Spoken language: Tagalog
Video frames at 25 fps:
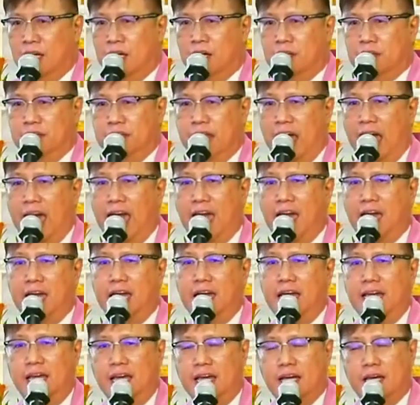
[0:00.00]

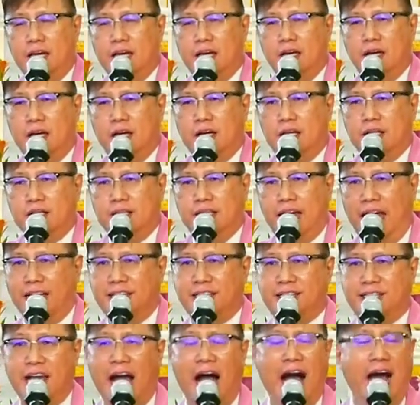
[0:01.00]
They
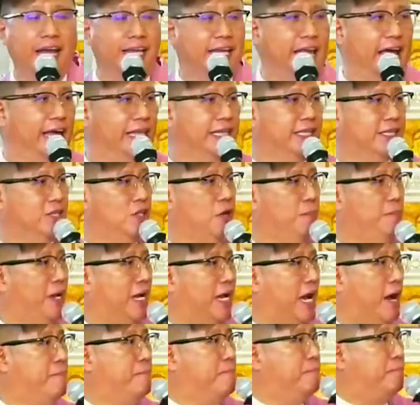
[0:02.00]
decided to
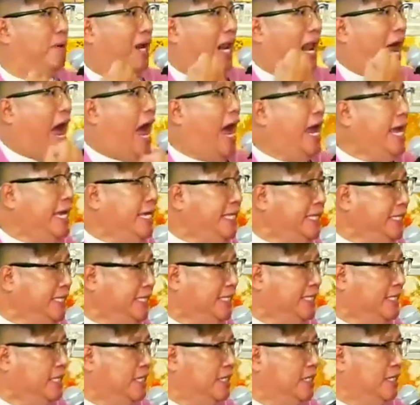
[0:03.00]
become blind
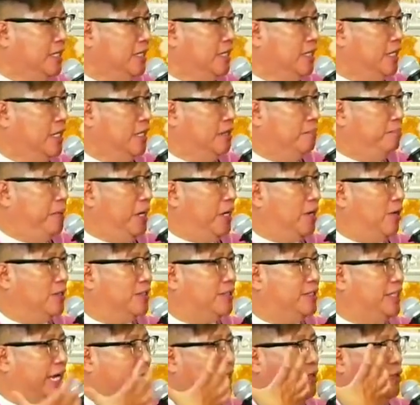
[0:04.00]
because
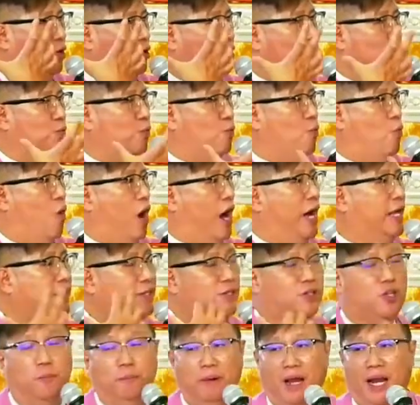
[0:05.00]
they don't
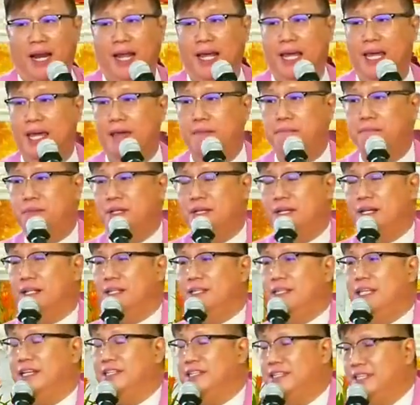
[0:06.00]
want to believe
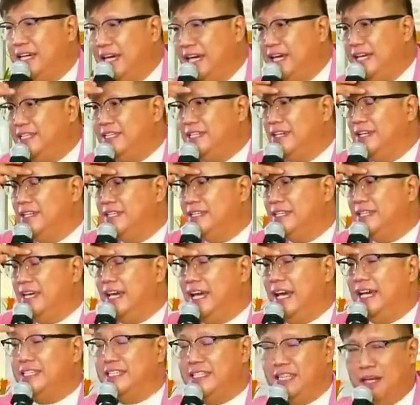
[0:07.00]
that Jesus
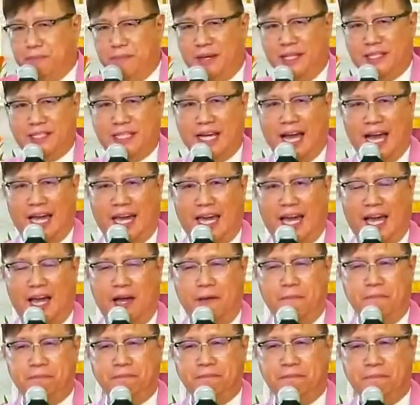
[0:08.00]
is the Messiah.
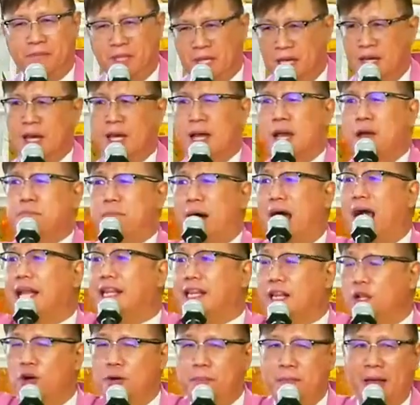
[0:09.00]

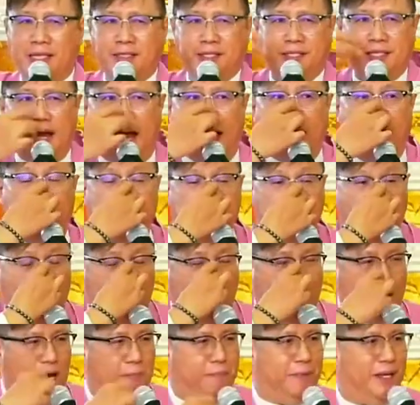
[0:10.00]
Pangatlong mensahe
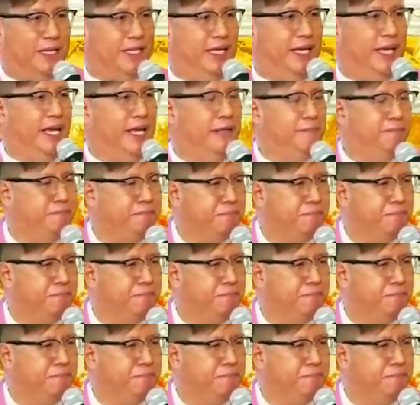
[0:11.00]
mga kapatid,